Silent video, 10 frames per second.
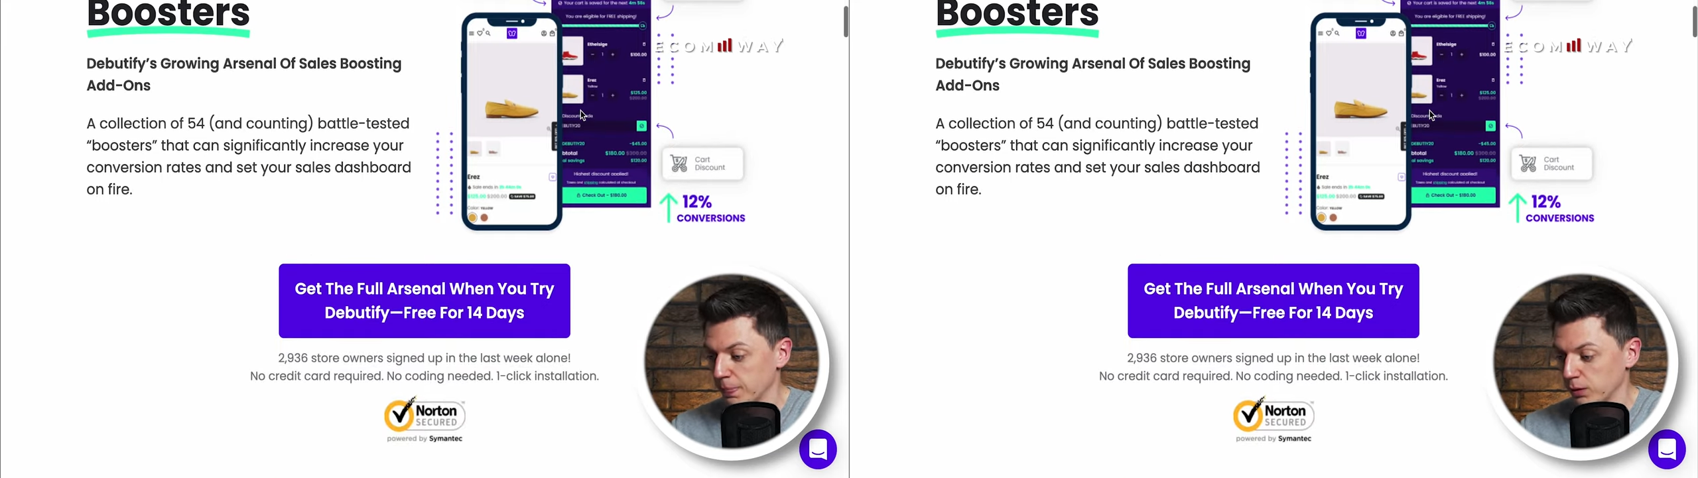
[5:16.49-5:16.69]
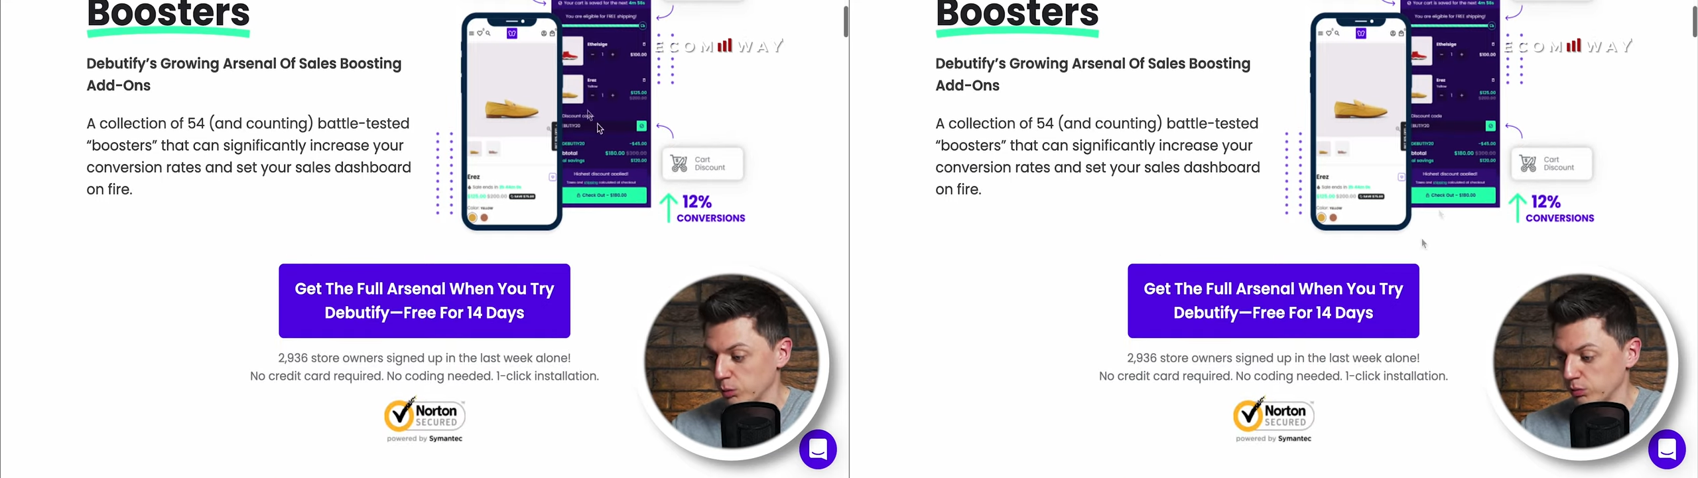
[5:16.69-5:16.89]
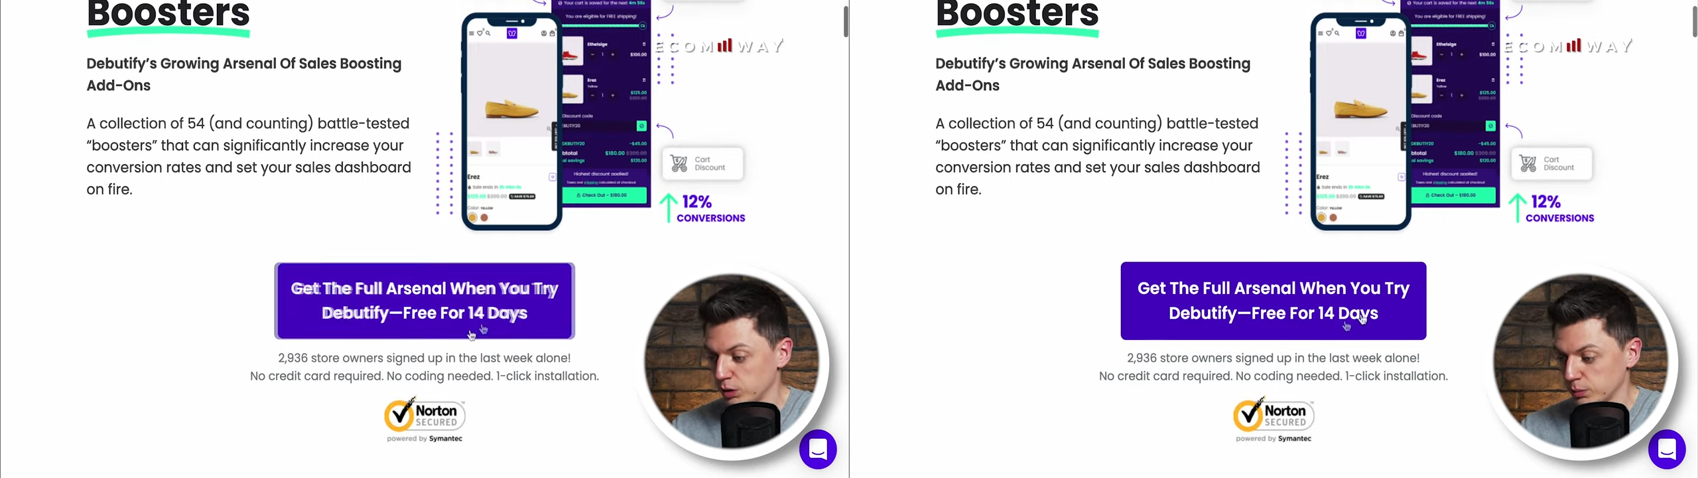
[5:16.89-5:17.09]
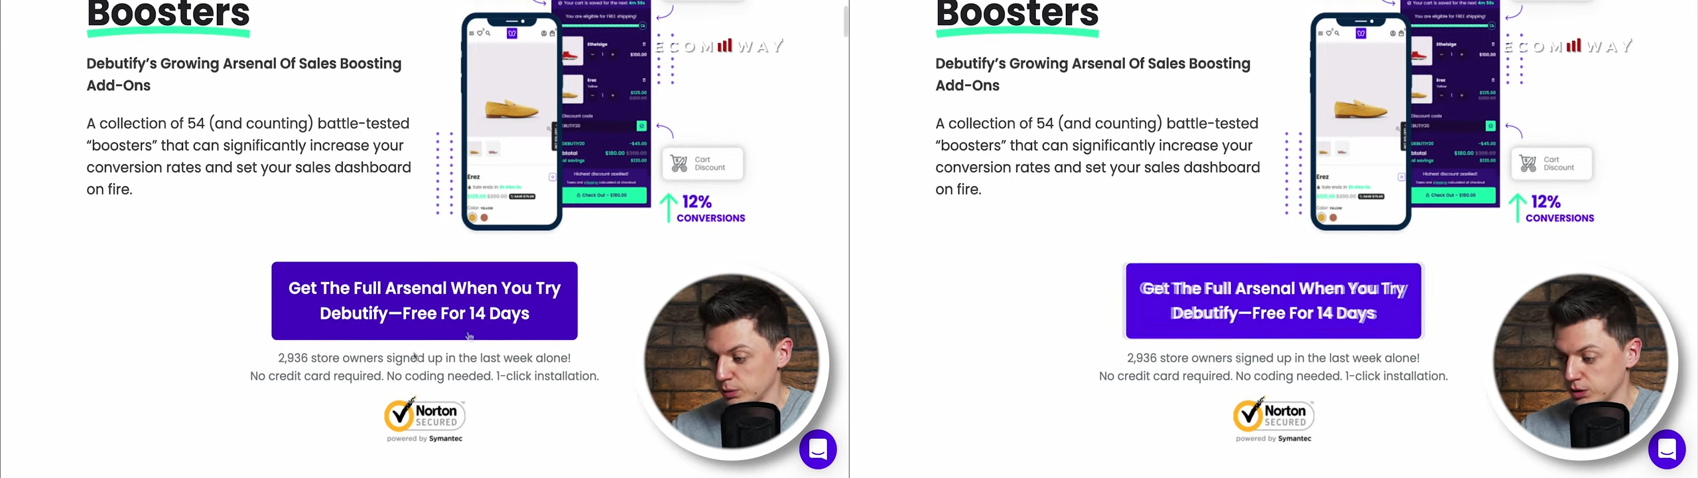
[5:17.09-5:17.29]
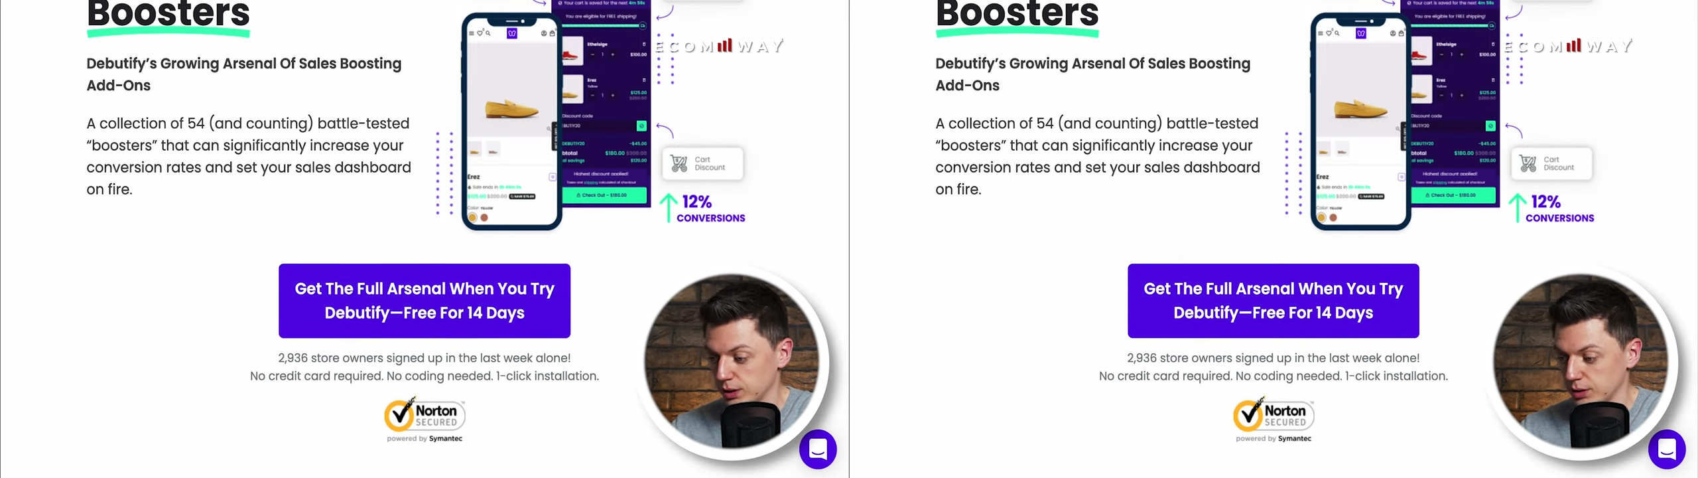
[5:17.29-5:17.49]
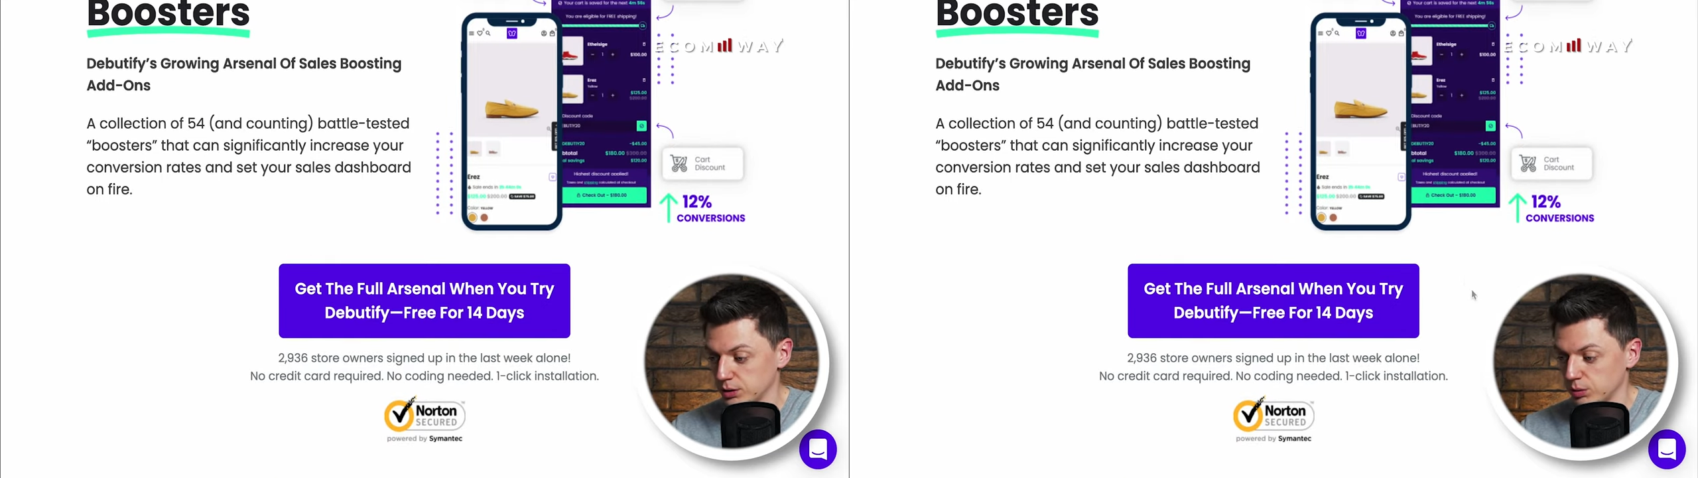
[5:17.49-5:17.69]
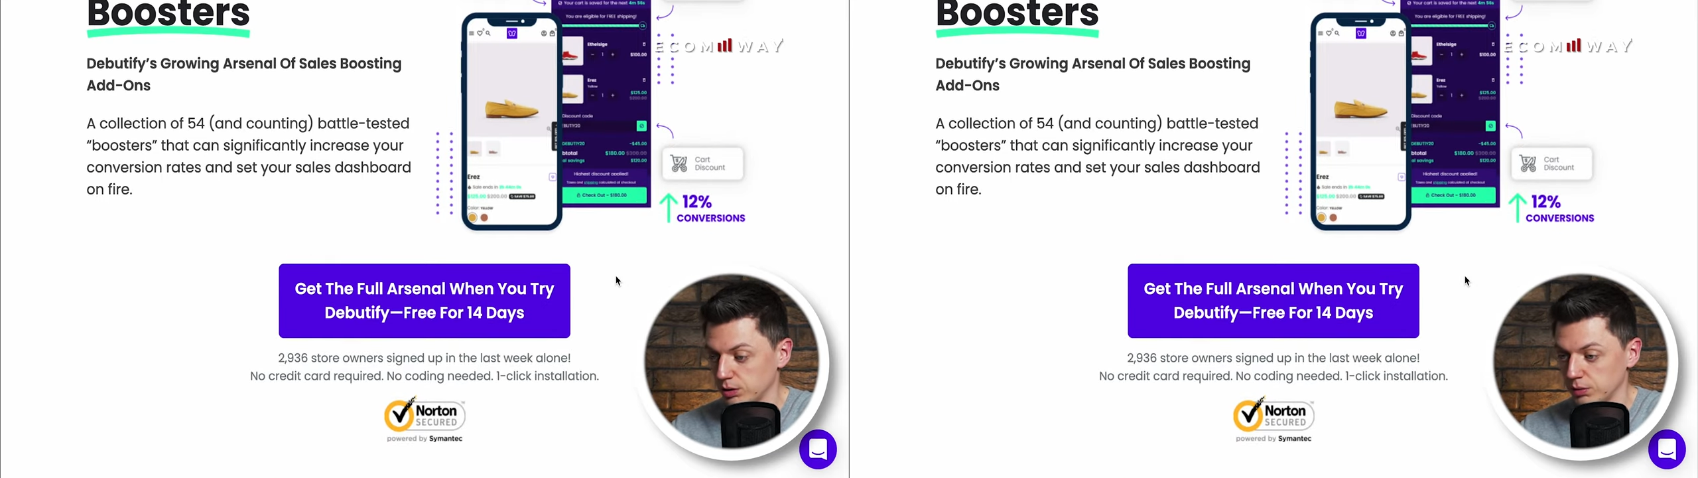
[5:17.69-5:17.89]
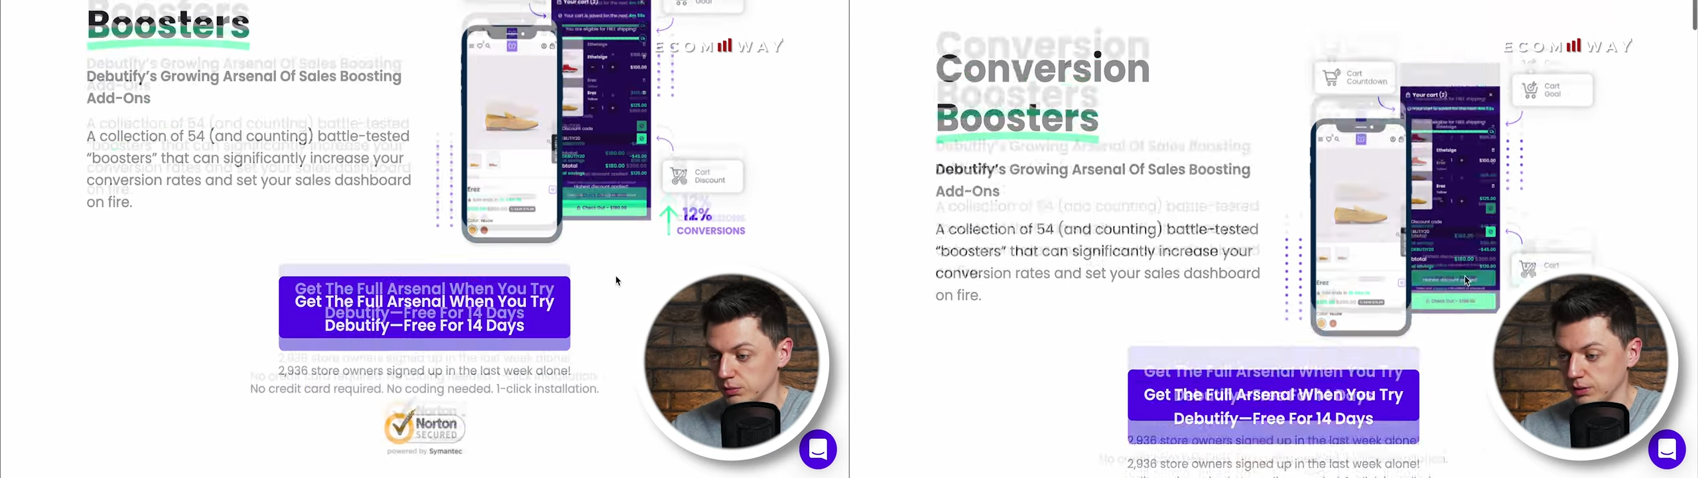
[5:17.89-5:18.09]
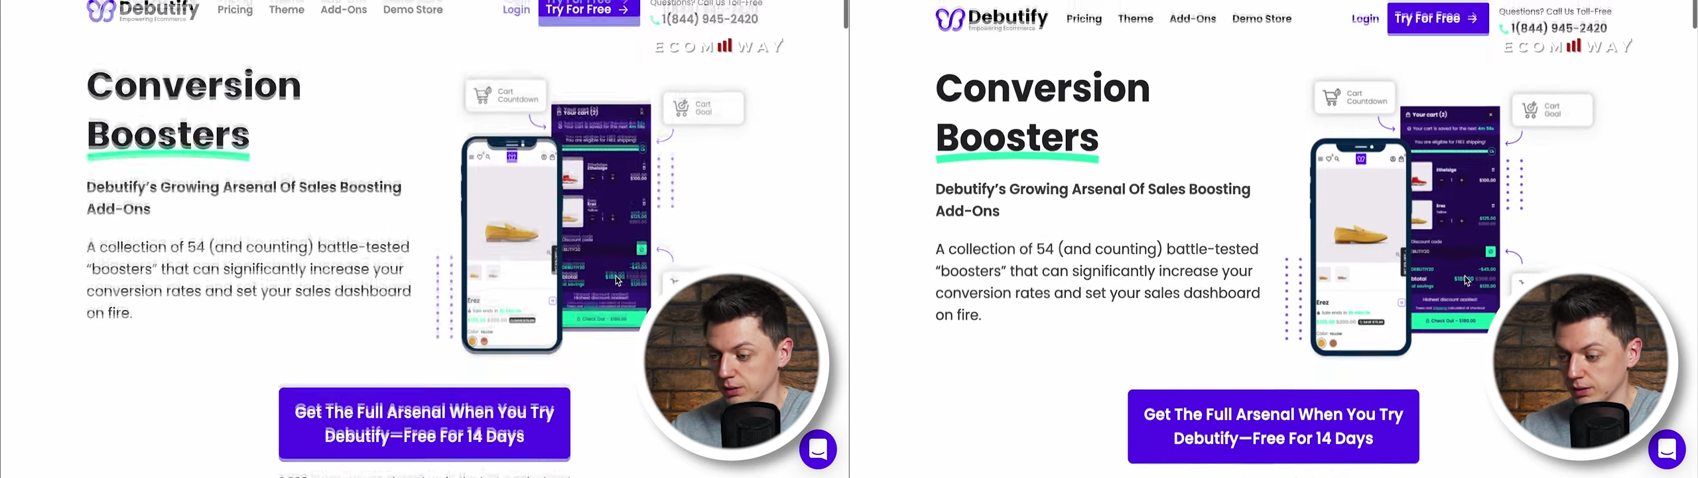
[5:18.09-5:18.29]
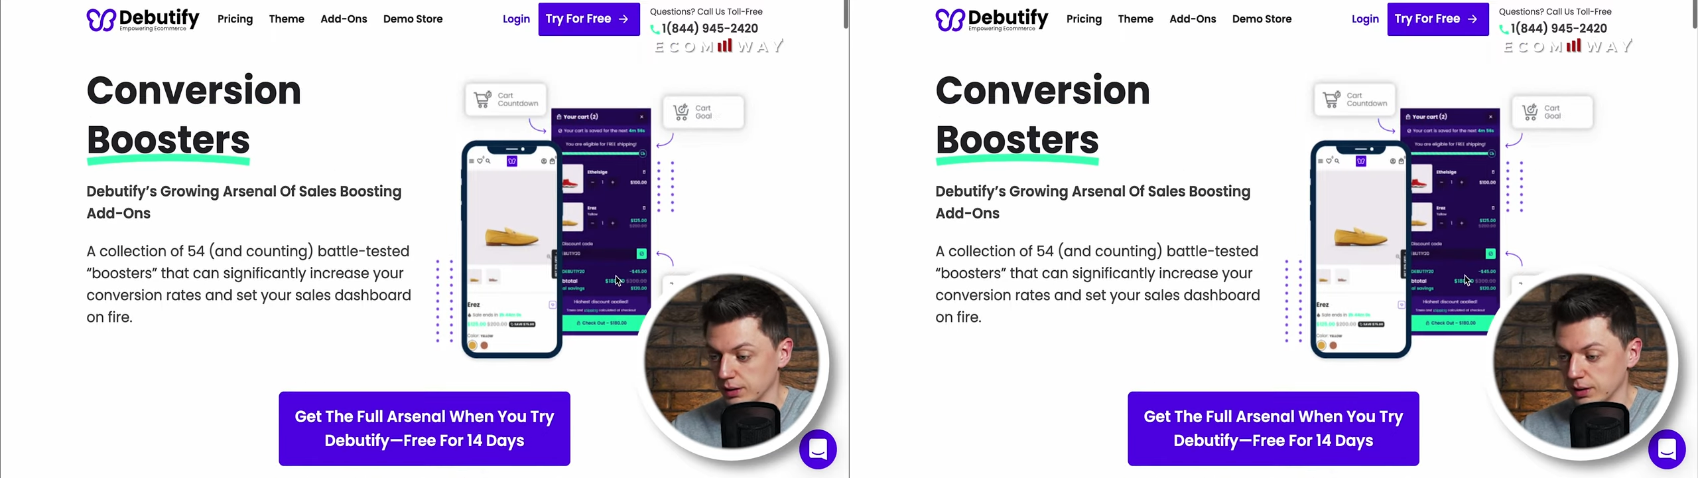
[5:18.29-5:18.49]
Również mamy 14-dniowy
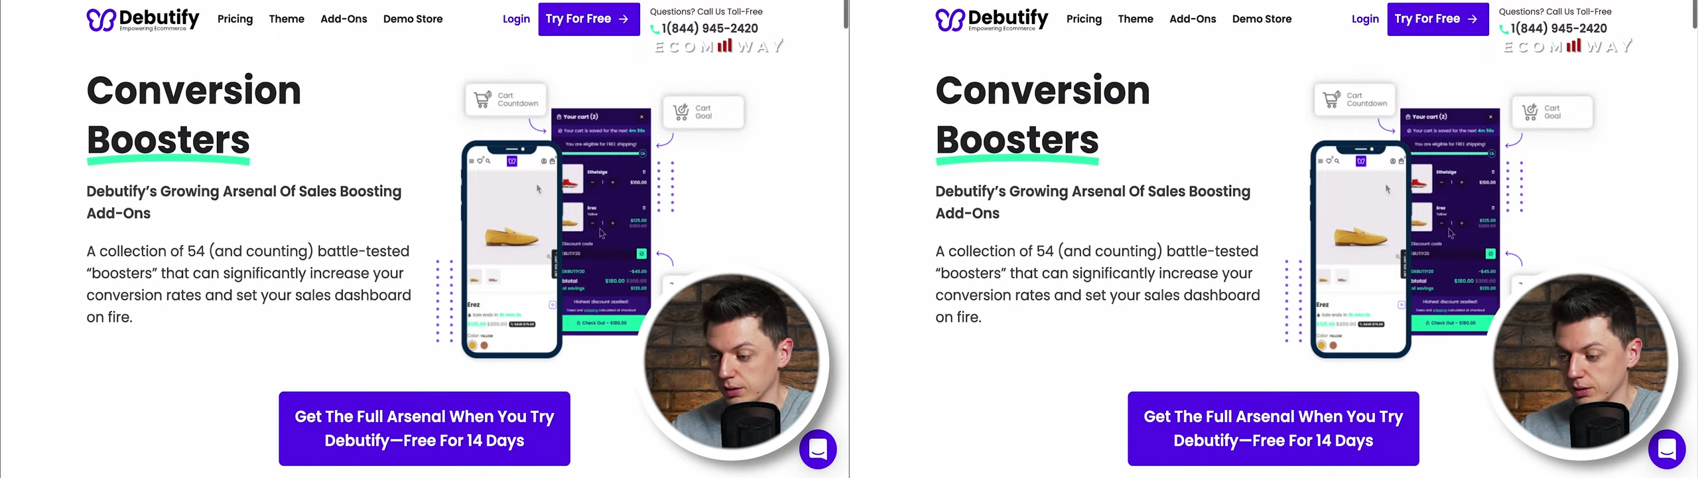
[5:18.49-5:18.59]
e,